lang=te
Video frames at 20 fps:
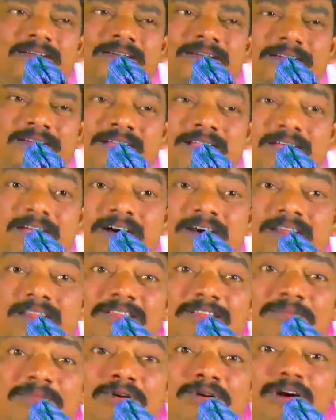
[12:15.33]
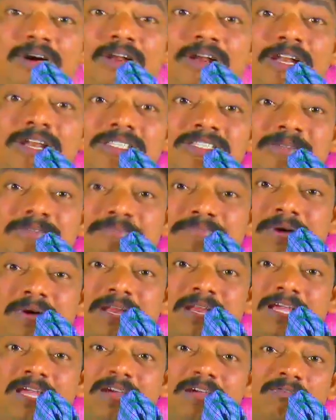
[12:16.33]
యథార్థముగా నిజం
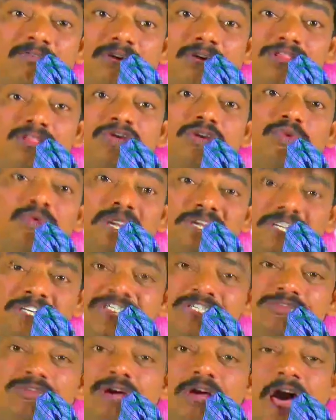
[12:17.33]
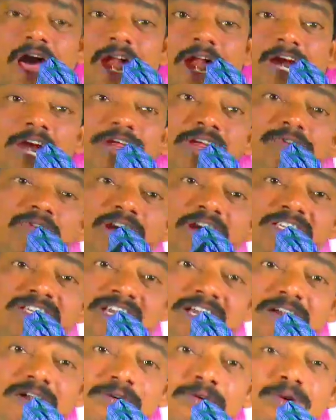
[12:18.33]
పలికేవాడు దేవుడికి ఇష్టం అలాంటి వాడిని
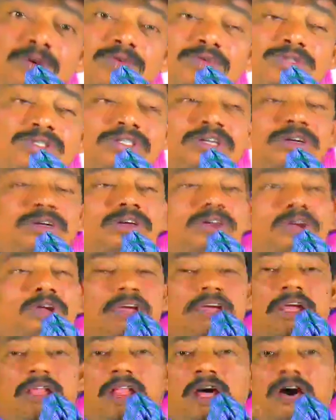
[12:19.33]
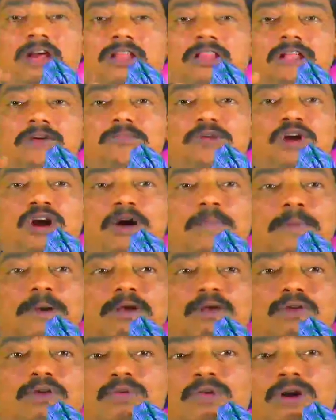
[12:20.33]
సంఘంలో ఉంచుతాడు యథార్థముగా
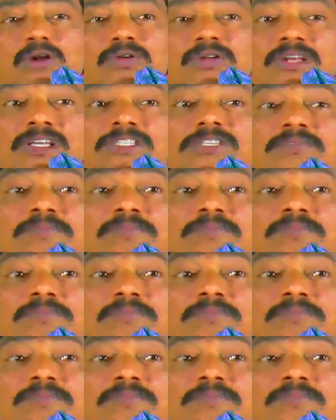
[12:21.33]
పలుకువాడు నిజం